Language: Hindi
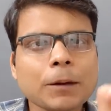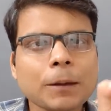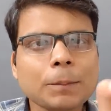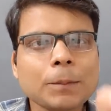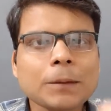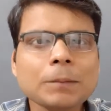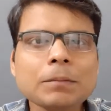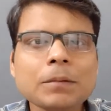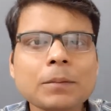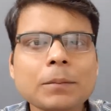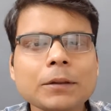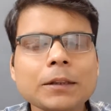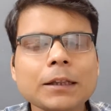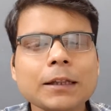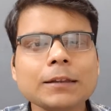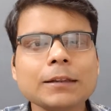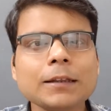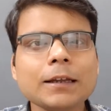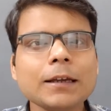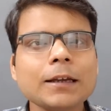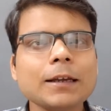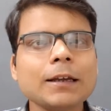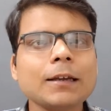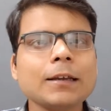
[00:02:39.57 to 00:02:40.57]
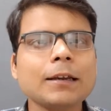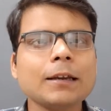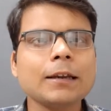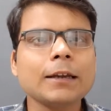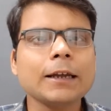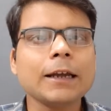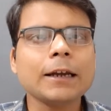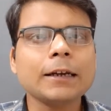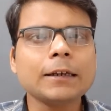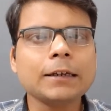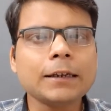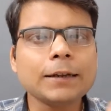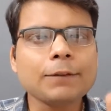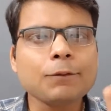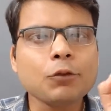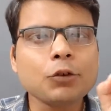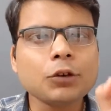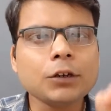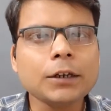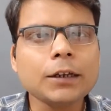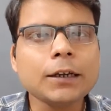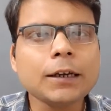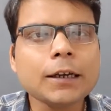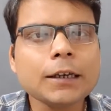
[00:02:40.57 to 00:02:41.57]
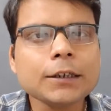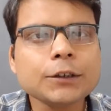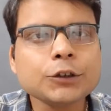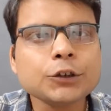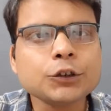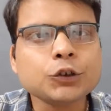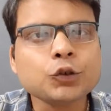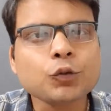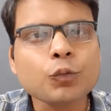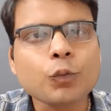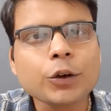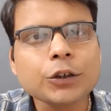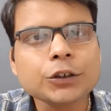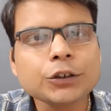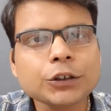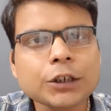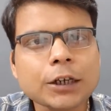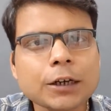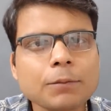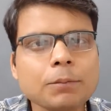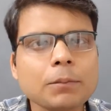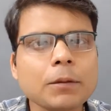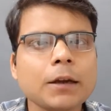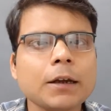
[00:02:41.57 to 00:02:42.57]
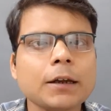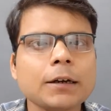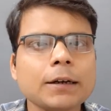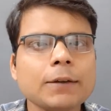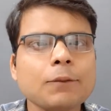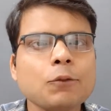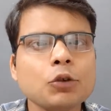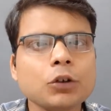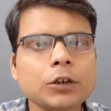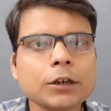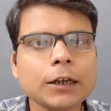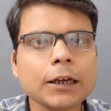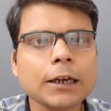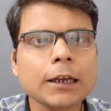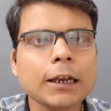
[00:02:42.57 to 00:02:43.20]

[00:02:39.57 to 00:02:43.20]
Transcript: परपट में बताते हैं कि एक डिवोटी के सिचुएशन में डिवोटी